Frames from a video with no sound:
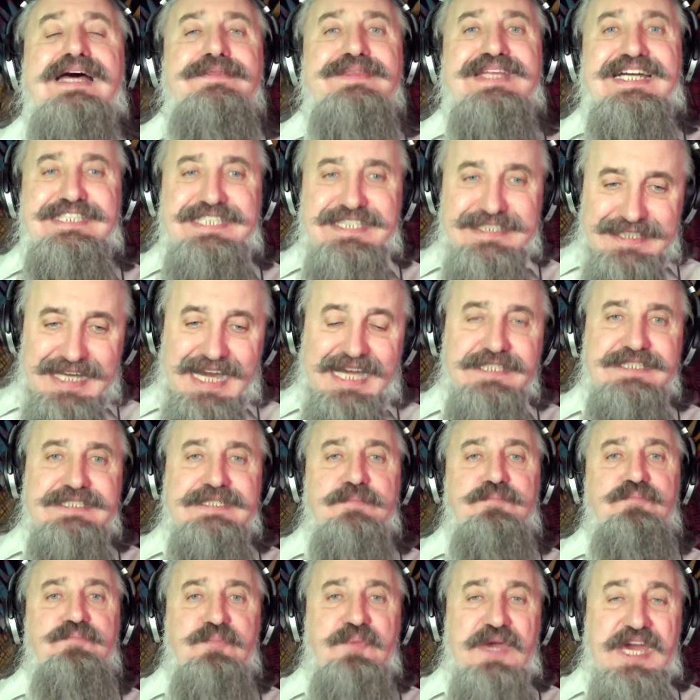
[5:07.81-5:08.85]

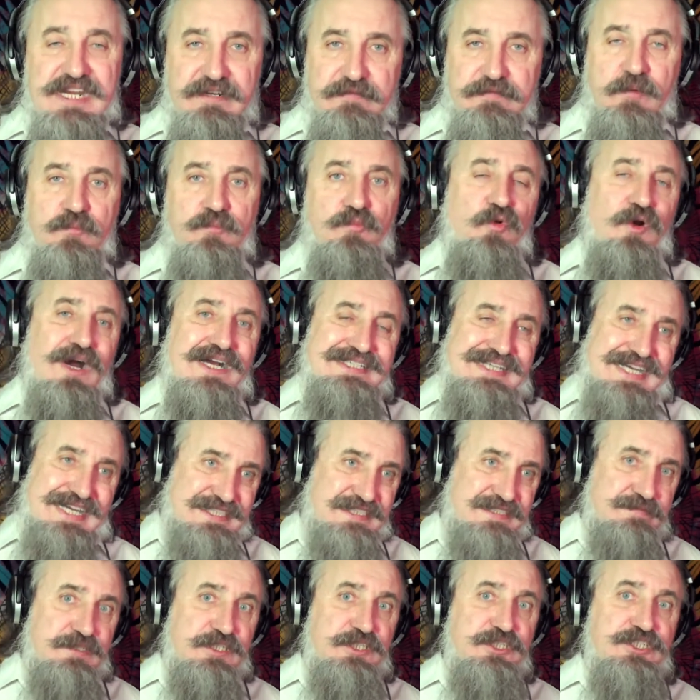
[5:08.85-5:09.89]
начинайте первому
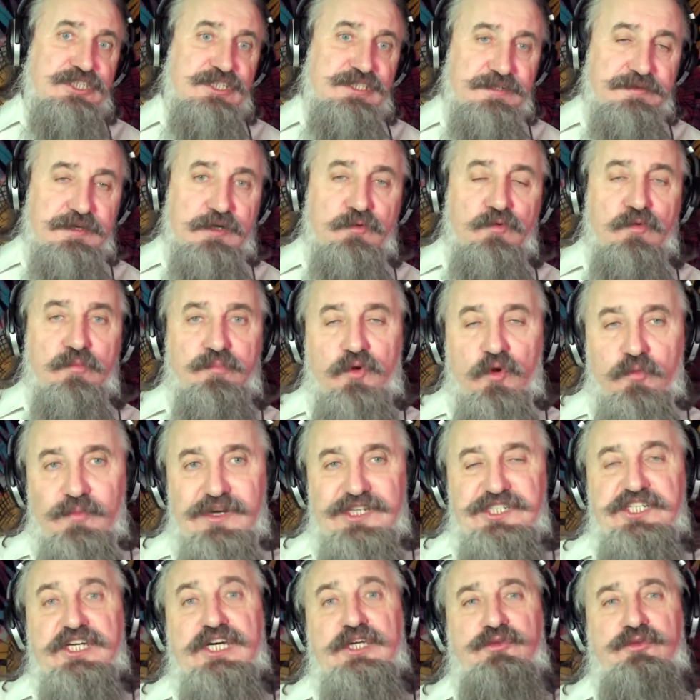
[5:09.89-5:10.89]
оказывать человеку помощь,